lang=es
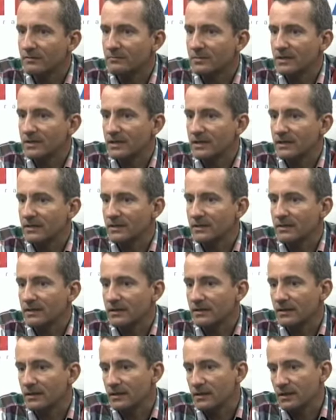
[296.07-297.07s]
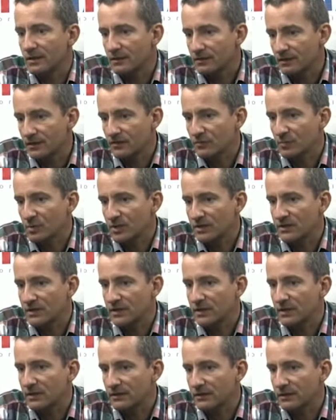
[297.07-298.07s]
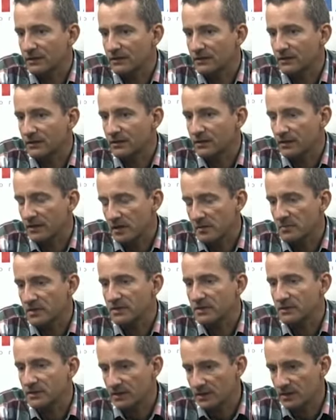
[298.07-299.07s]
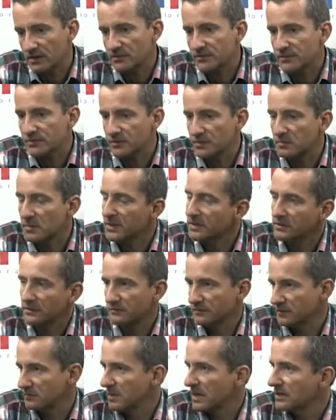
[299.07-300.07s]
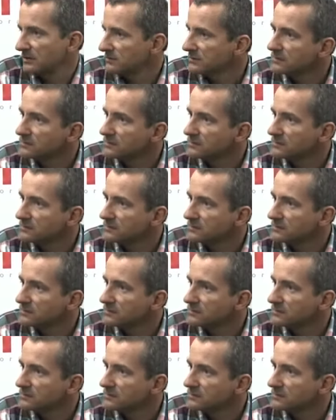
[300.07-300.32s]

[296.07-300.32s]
manera de, de, despertar a la gente de realmente tener sus imágenes filmadas